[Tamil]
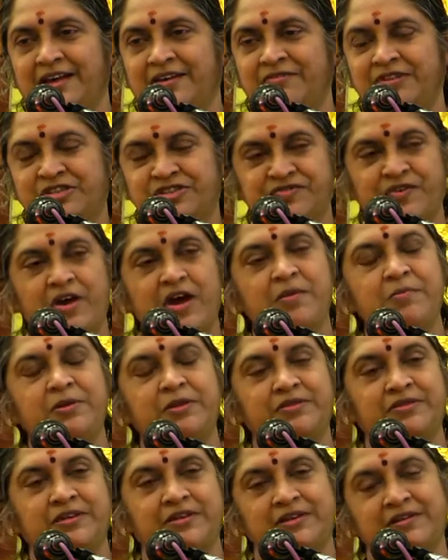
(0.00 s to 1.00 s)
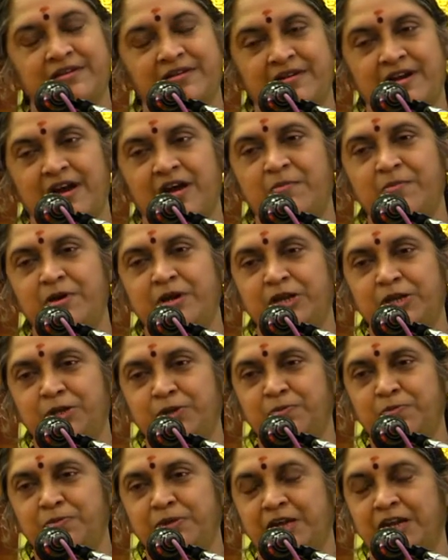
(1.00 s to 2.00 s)
விஸ்வாமித்திரர்
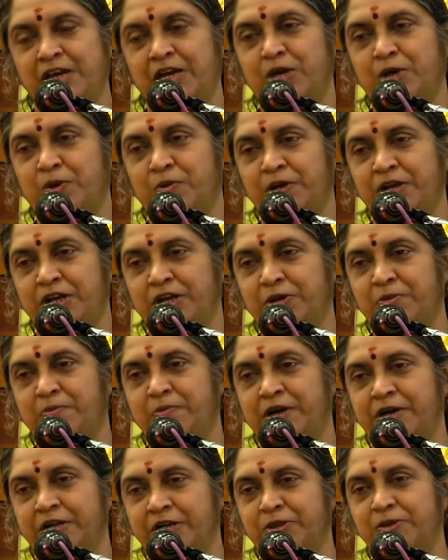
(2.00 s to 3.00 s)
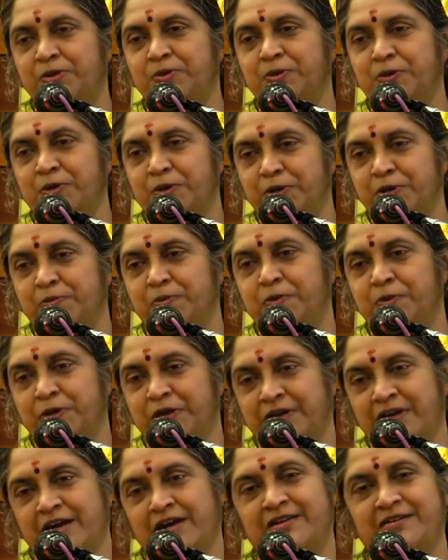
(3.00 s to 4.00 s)
ராமனையும் இலக்குவனையும் அழைத்து கொண்டு
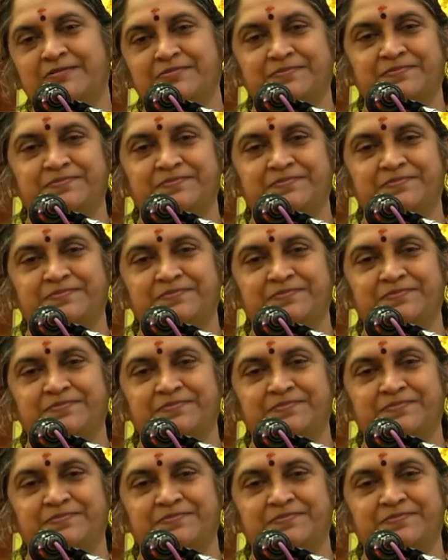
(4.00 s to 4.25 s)
போகிறார்